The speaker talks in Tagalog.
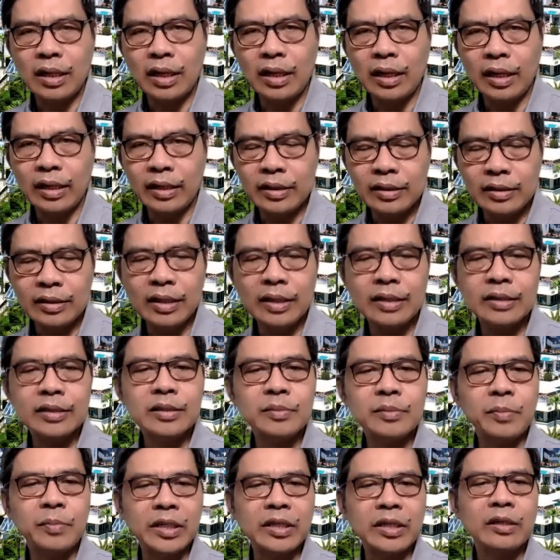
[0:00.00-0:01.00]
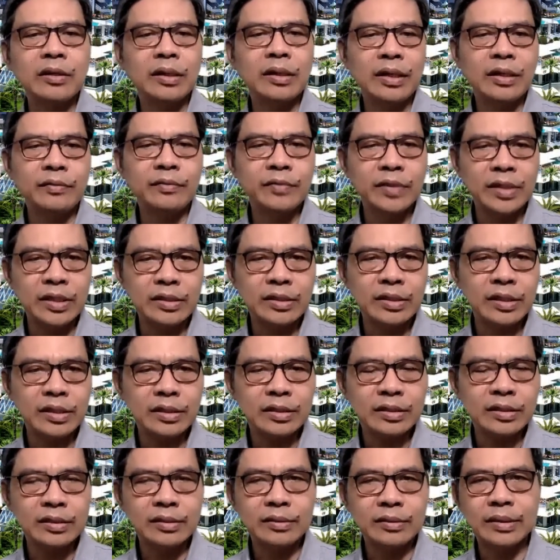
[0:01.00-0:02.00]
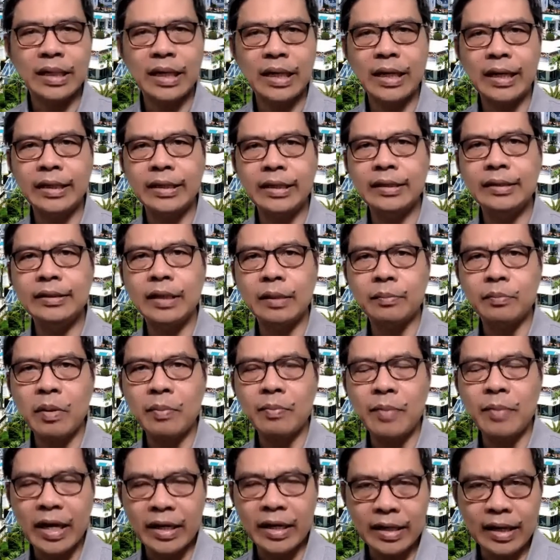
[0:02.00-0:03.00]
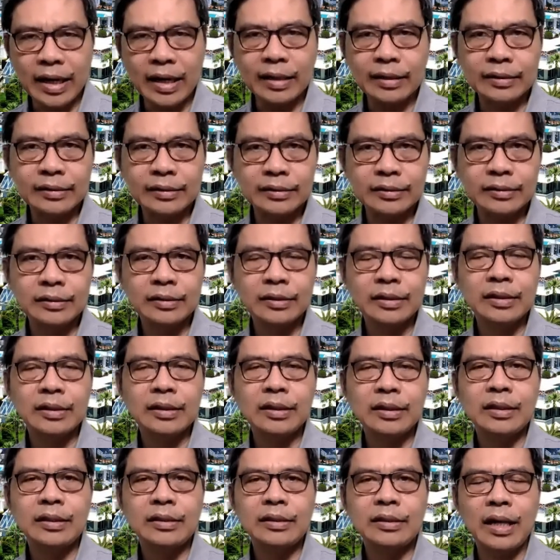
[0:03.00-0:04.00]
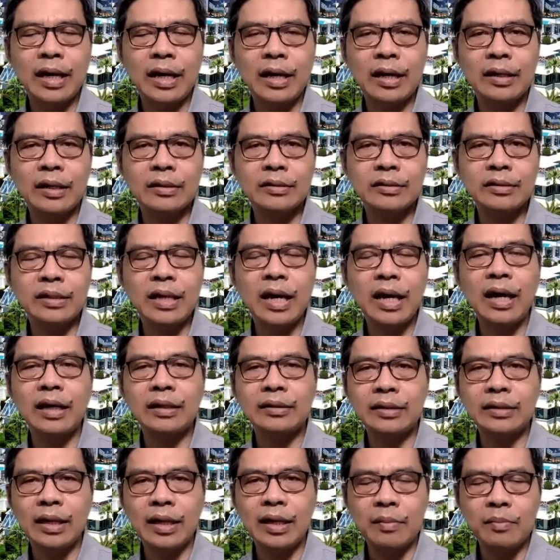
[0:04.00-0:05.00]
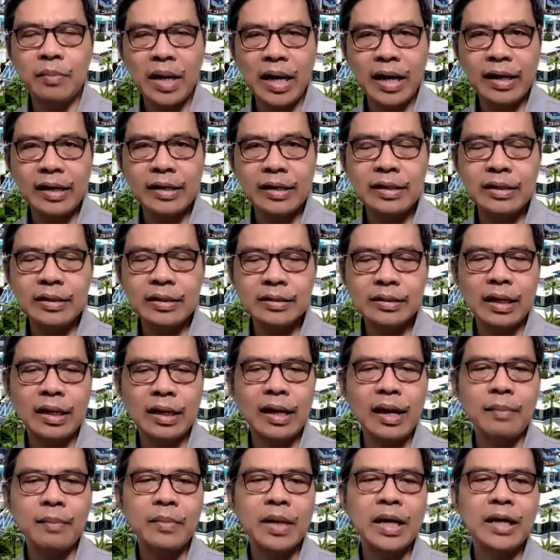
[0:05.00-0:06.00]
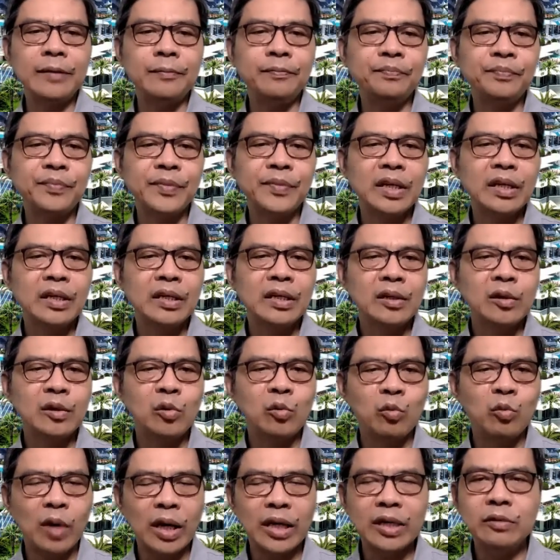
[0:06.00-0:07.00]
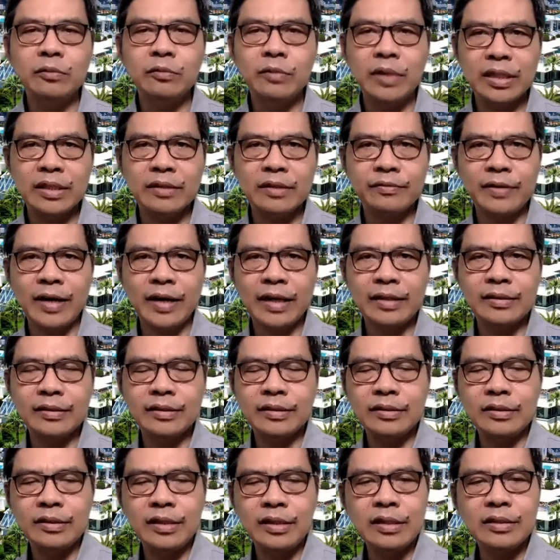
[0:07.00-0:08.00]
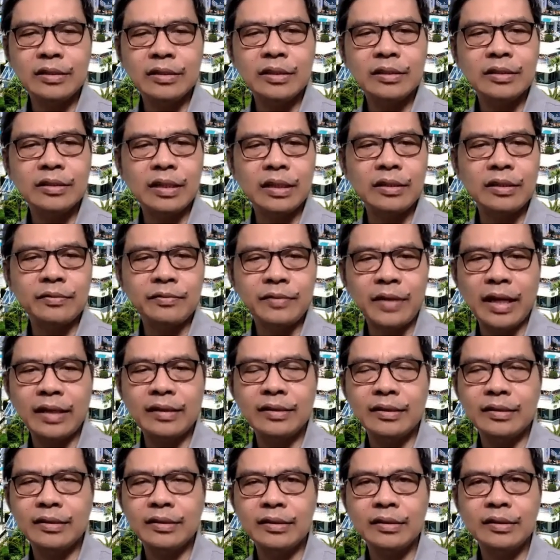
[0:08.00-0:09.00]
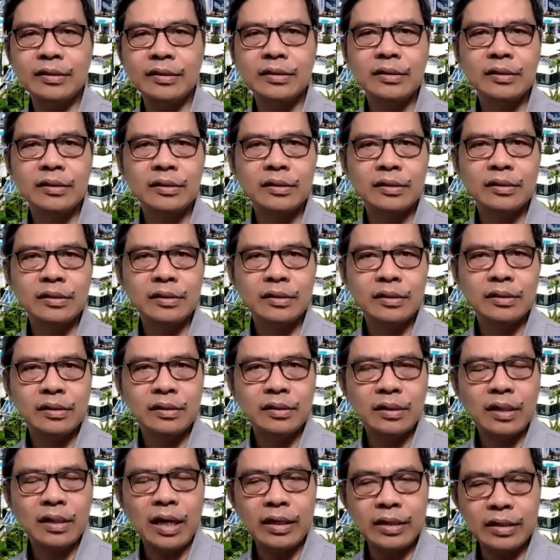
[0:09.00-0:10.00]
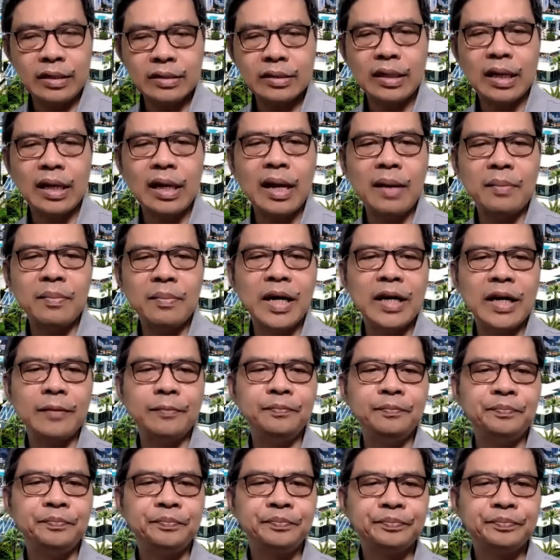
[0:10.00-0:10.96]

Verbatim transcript: uh, in this particular verses ay nagpapahayag na siya at ang Ama ay isa lamang. One with the Father. Jesus and the Father ay isa lamang.